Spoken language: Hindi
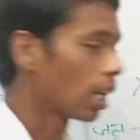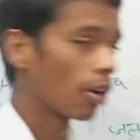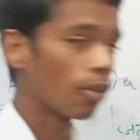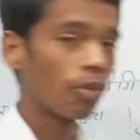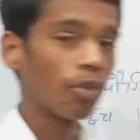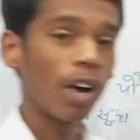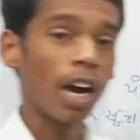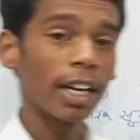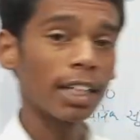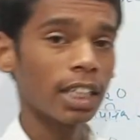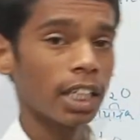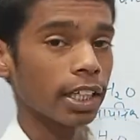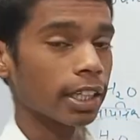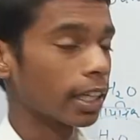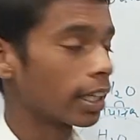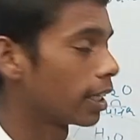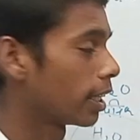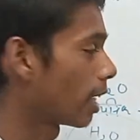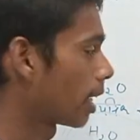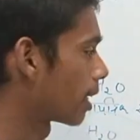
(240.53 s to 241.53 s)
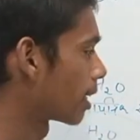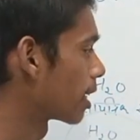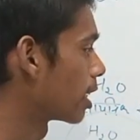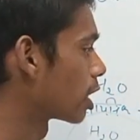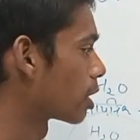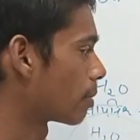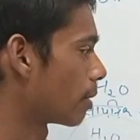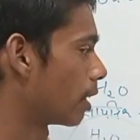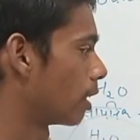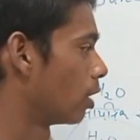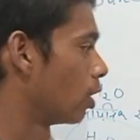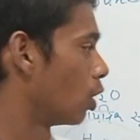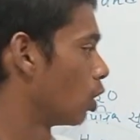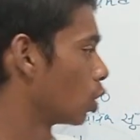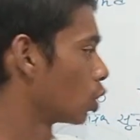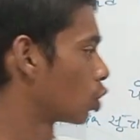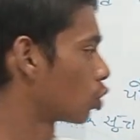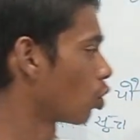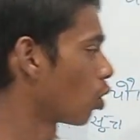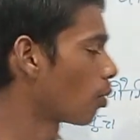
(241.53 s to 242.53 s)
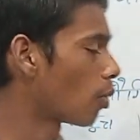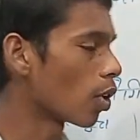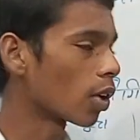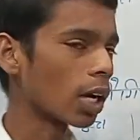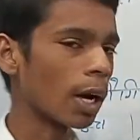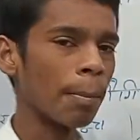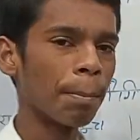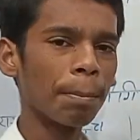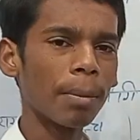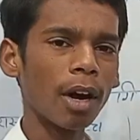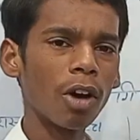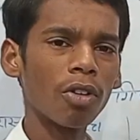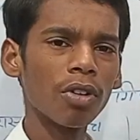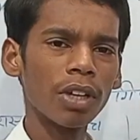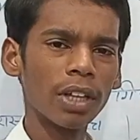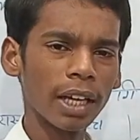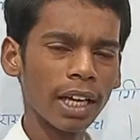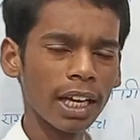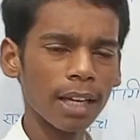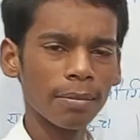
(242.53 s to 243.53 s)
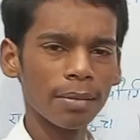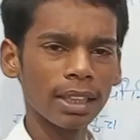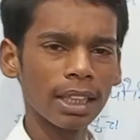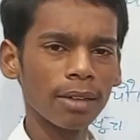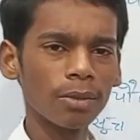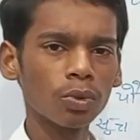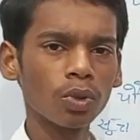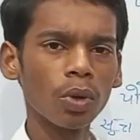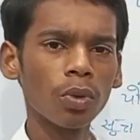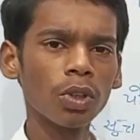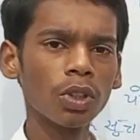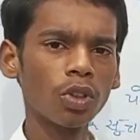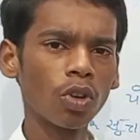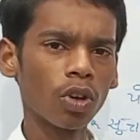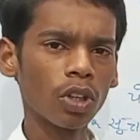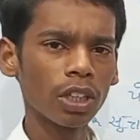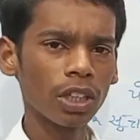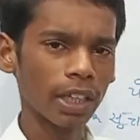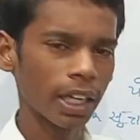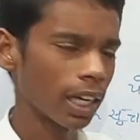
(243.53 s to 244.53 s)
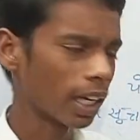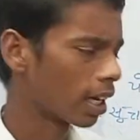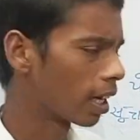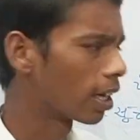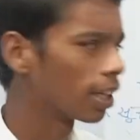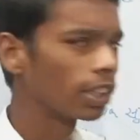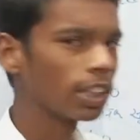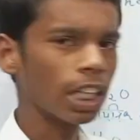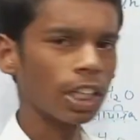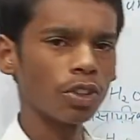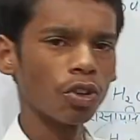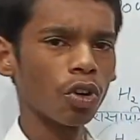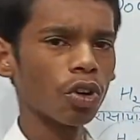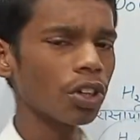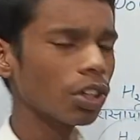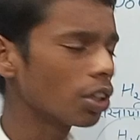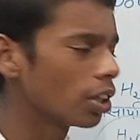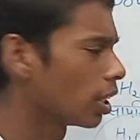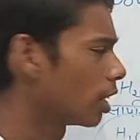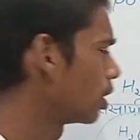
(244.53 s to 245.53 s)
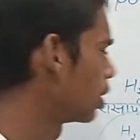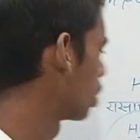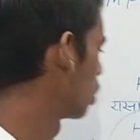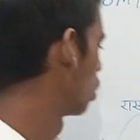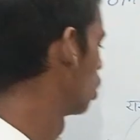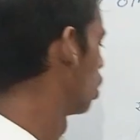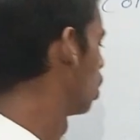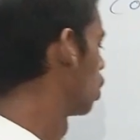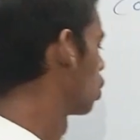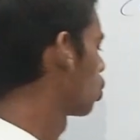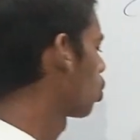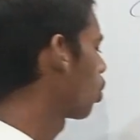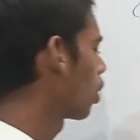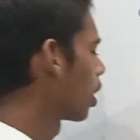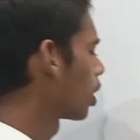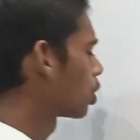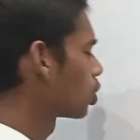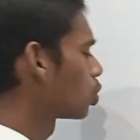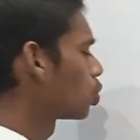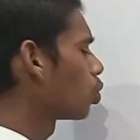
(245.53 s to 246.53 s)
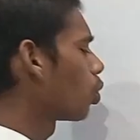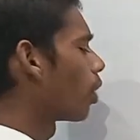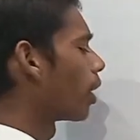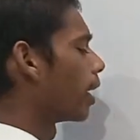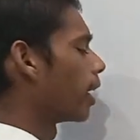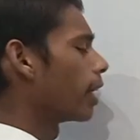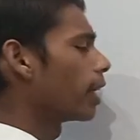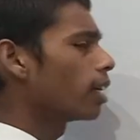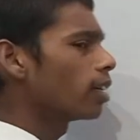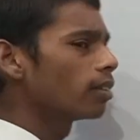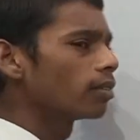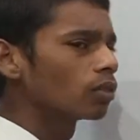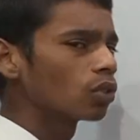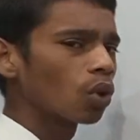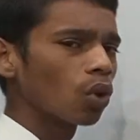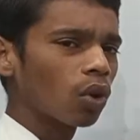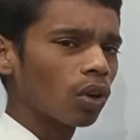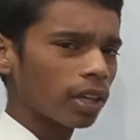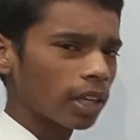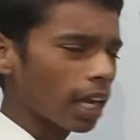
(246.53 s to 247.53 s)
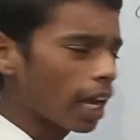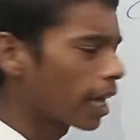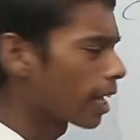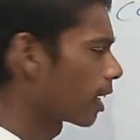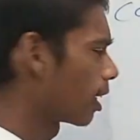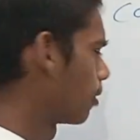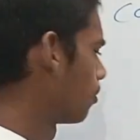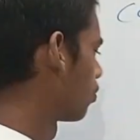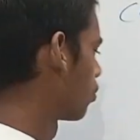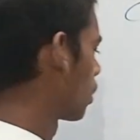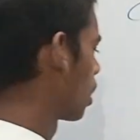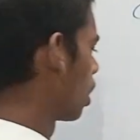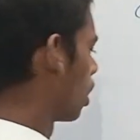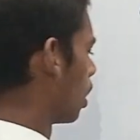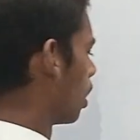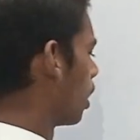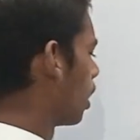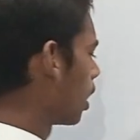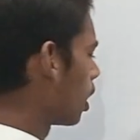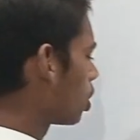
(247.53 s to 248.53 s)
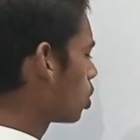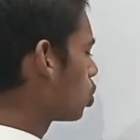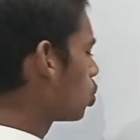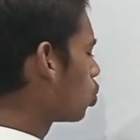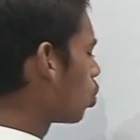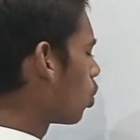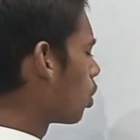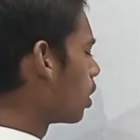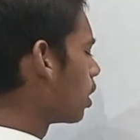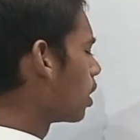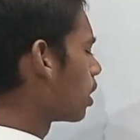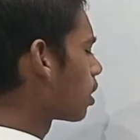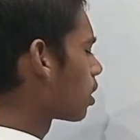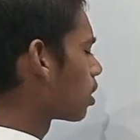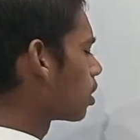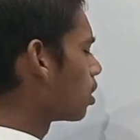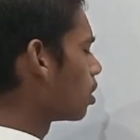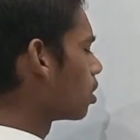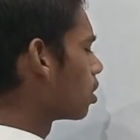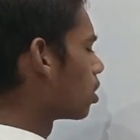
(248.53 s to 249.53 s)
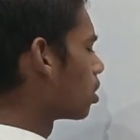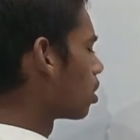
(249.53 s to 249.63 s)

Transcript: या वाटर कहें या इंग्लिश में तो वो कंपाउंड है मतलब तो वो यौगिक है अन्यथा यौगिक नहीं है तो टू है तो क्या है टू एक